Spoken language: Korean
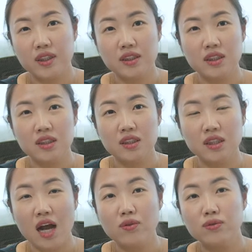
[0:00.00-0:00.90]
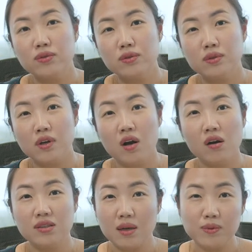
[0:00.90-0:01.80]
사실 한국
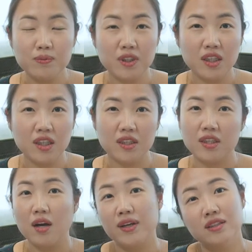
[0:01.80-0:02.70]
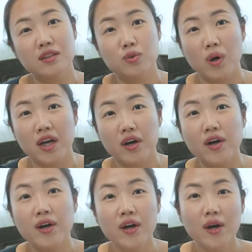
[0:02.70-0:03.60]
어, 상품들이 인기가 굉장히
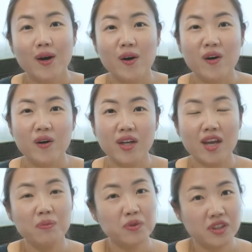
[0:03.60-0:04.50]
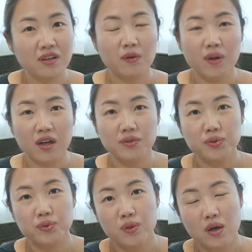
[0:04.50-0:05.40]
좋아요. 어, K 뷰리라고
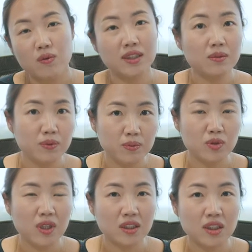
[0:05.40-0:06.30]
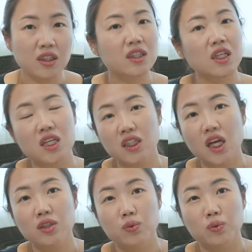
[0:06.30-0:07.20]
해가지고 한국 화장품도 사실 인기가
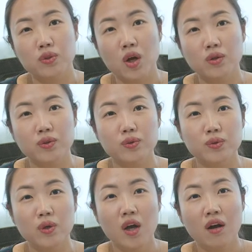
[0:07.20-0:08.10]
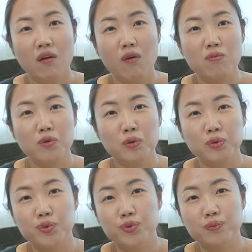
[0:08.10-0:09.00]
상당히 좋고요. 그리고 어, 뭐
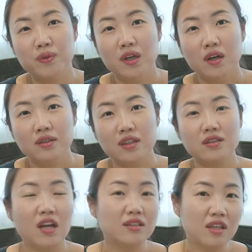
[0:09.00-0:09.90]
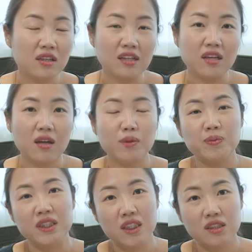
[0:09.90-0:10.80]
요즘 사실 대세, 대세 뭐
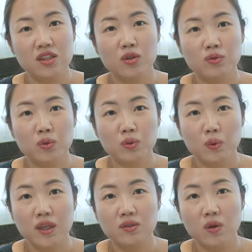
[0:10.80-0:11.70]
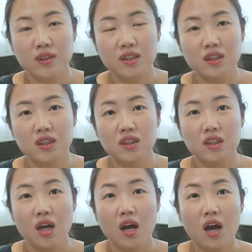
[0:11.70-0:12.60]
BTS 이런 쪽을 통해서
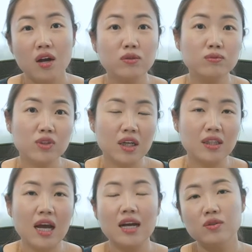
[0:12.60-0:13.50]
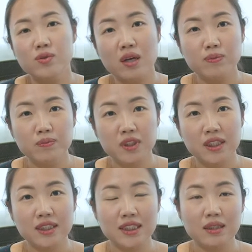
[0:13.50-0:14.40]
사실은 한국 문화나 한국
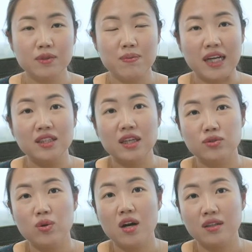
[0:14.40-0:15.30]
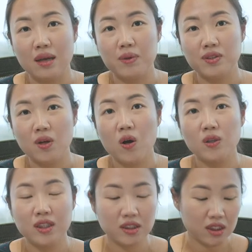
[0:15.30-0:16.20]
상품들이 지금은 많이 대중화가
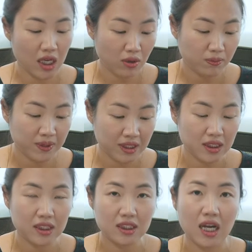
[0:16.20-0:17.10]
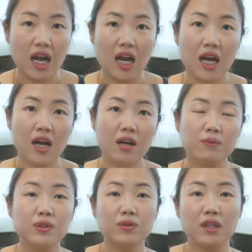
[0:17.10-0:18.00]
되면서 사실 한국 비즈니스가
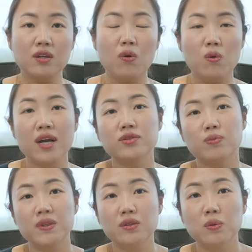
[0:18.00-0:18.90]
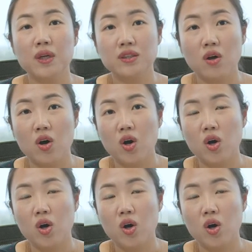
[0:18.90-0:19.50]
미국에서 온라인 쇼핑을 통해서